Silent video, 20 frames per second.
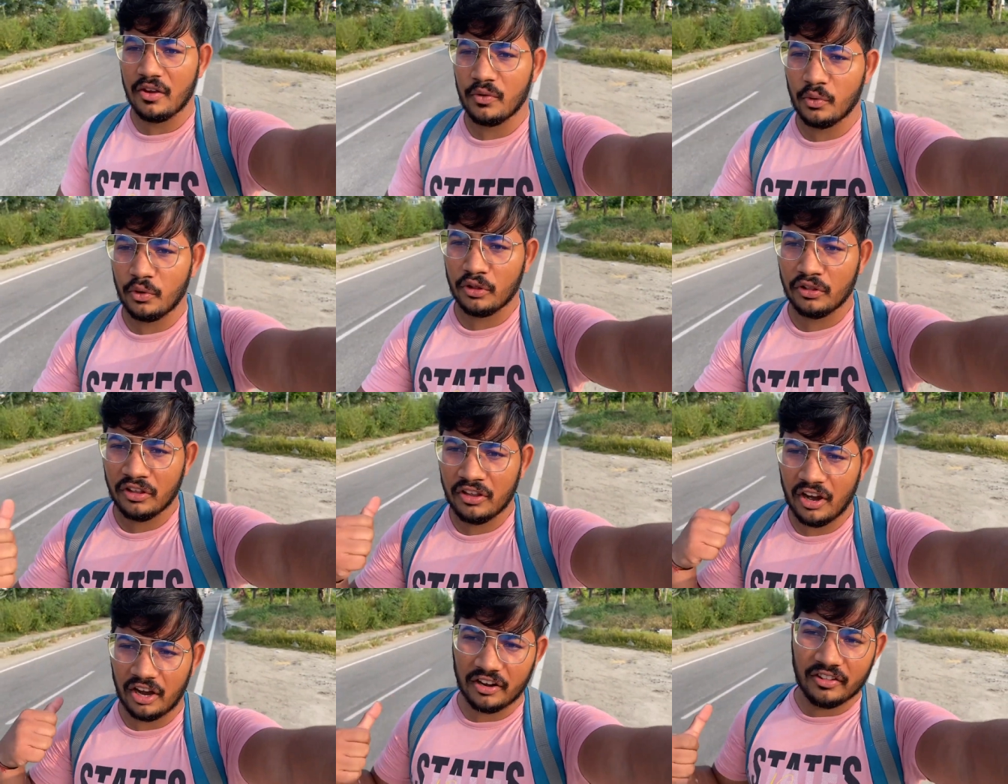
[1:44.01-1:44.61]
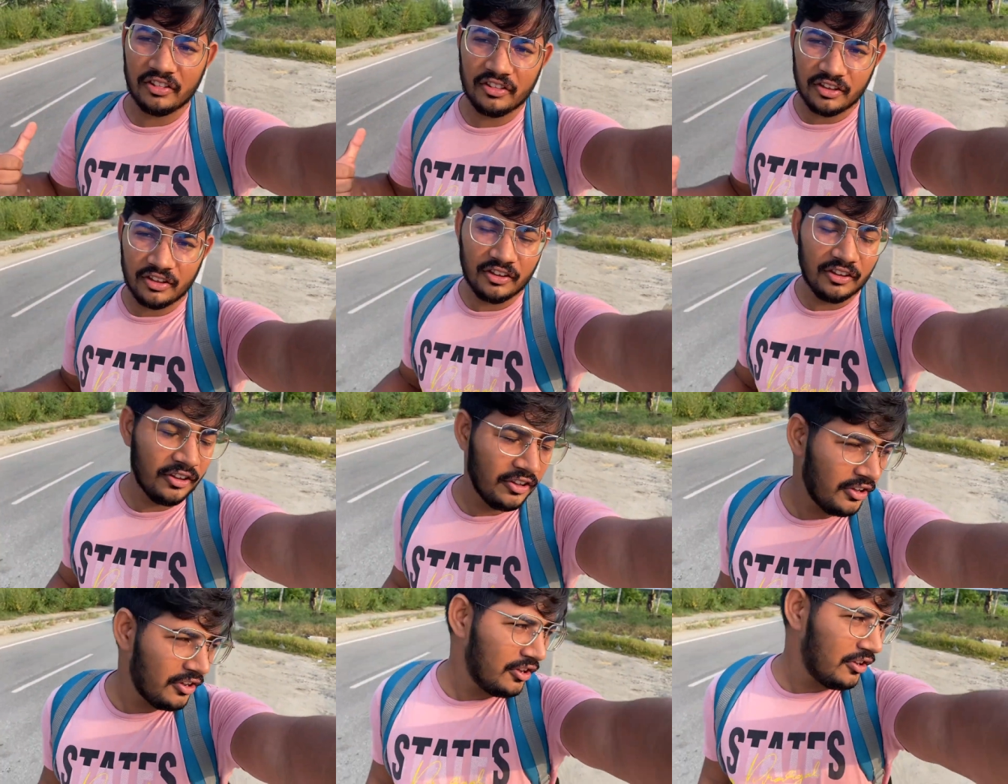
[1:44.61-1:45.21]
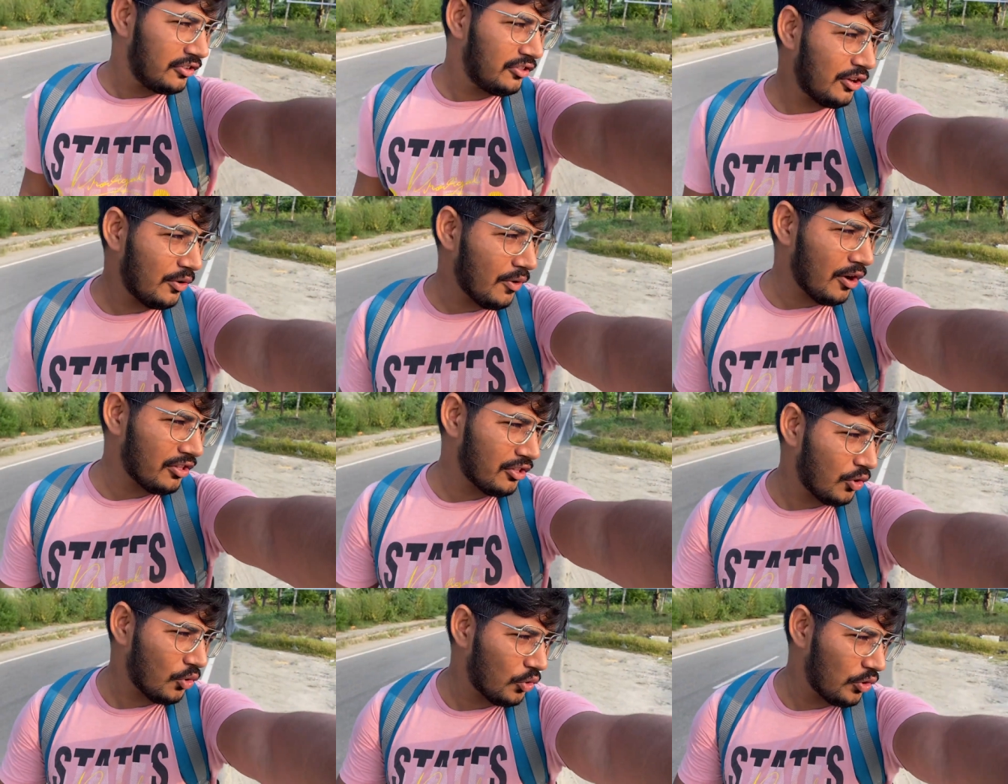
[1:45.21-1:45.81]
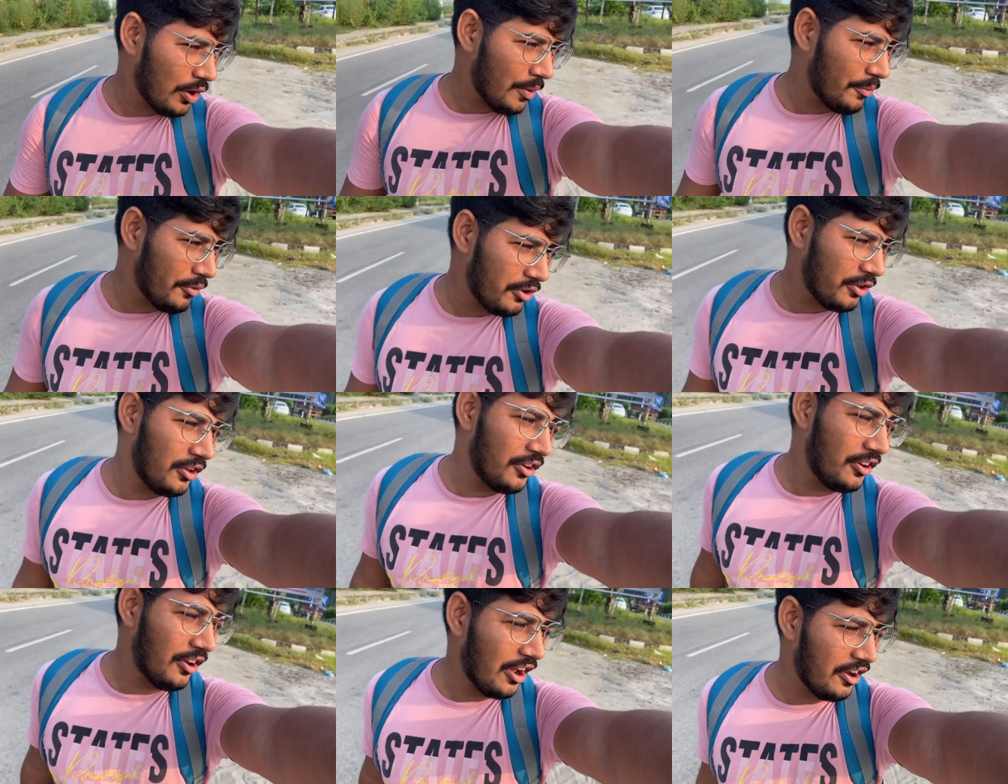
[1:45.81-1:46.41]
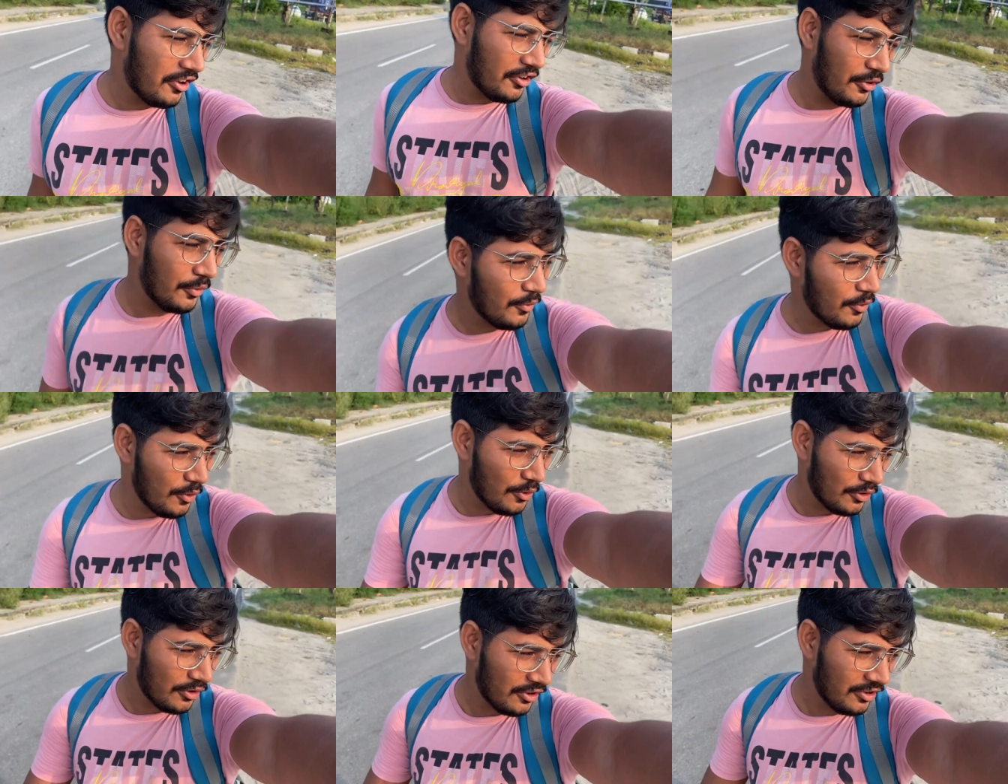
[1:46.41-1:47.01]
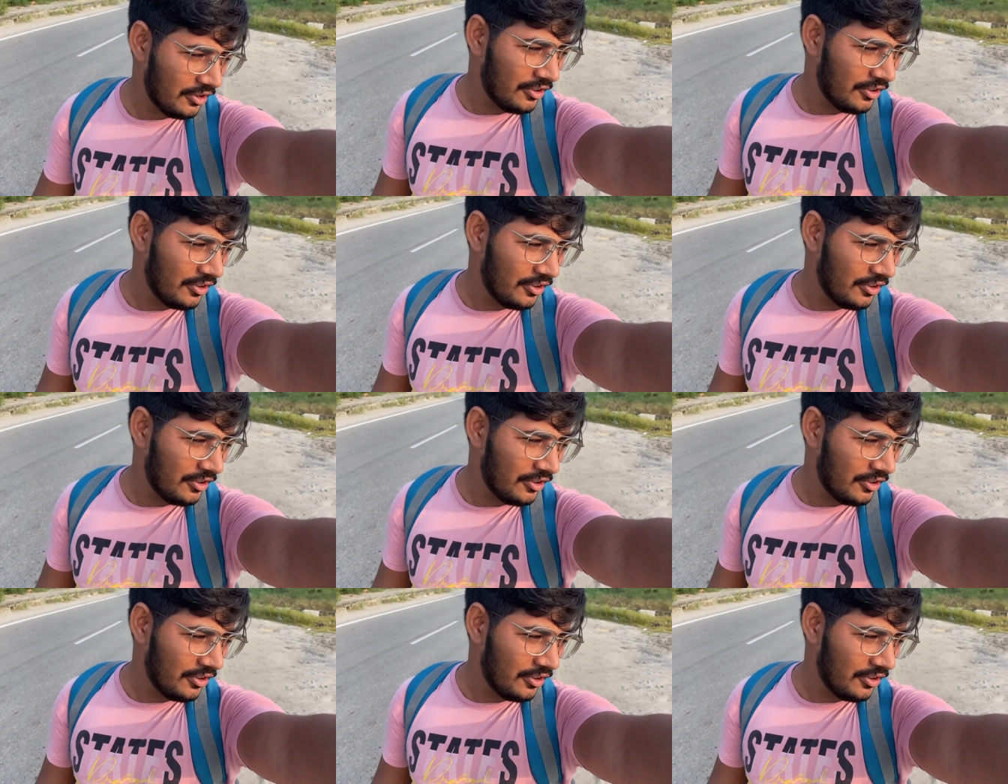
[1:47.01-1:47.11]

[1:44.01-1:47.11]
उड़े थे यार थी तो होगी अपनी नाइट वॉक